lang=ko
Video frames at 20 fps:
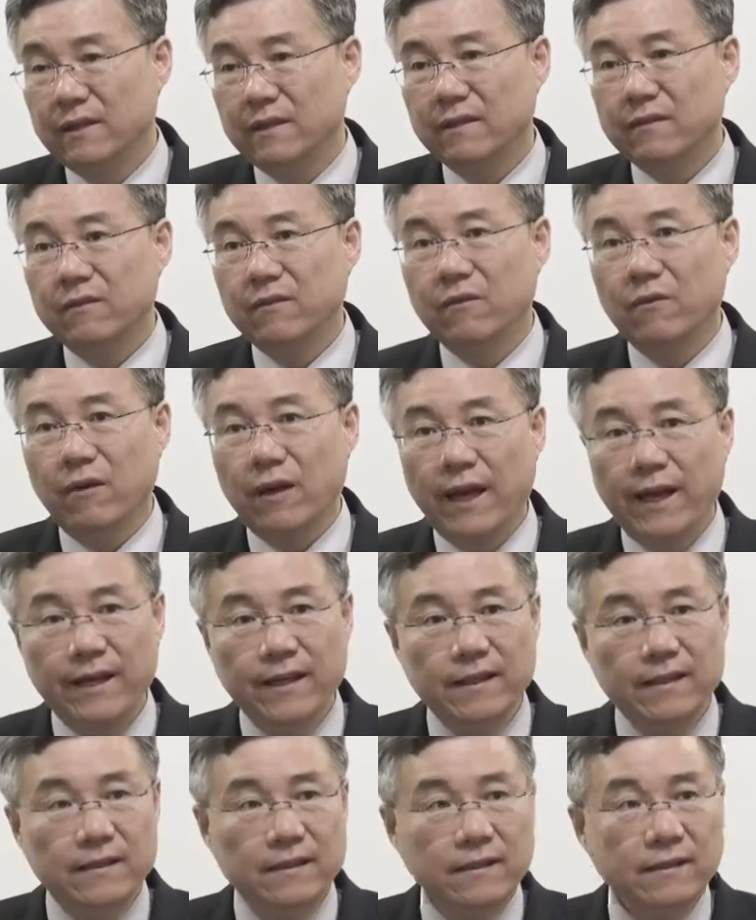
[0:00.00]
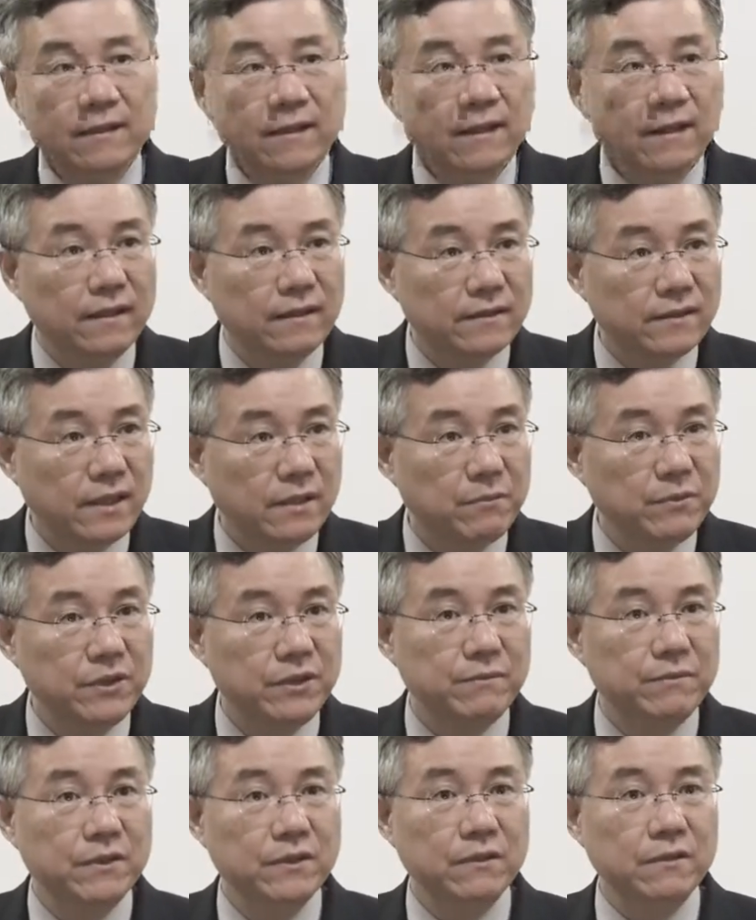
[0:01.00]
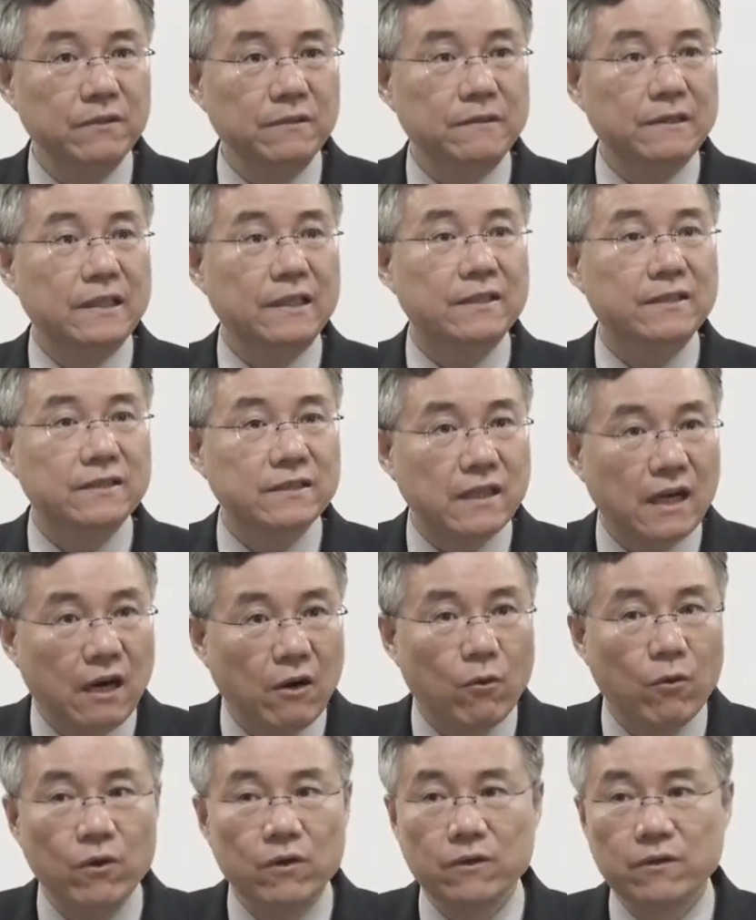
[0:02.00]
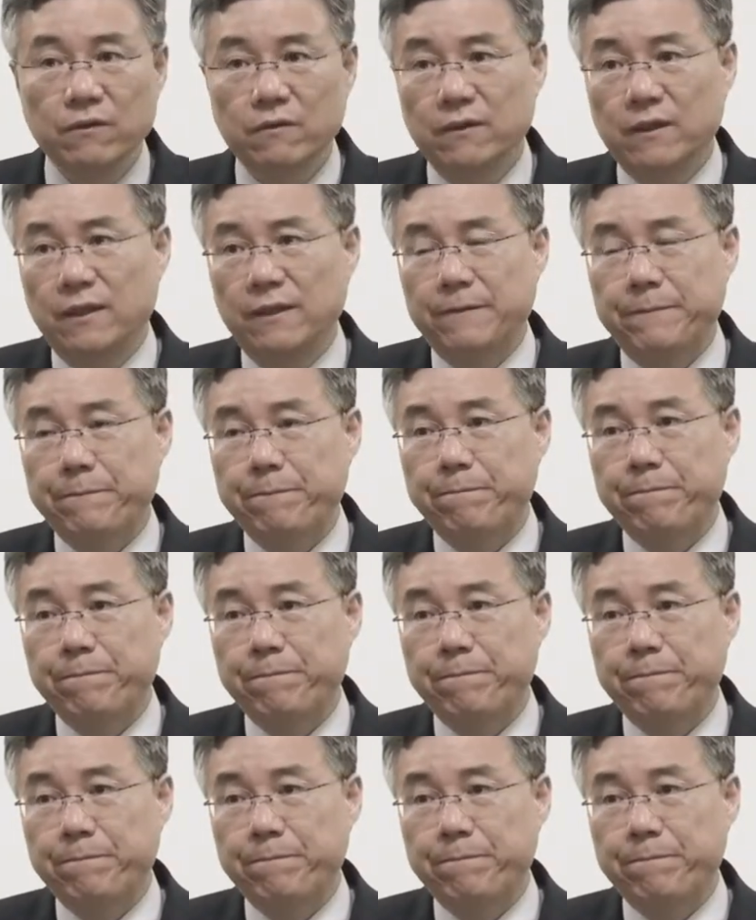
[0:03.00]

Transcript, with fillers: 그리고 AD 30년 4월경에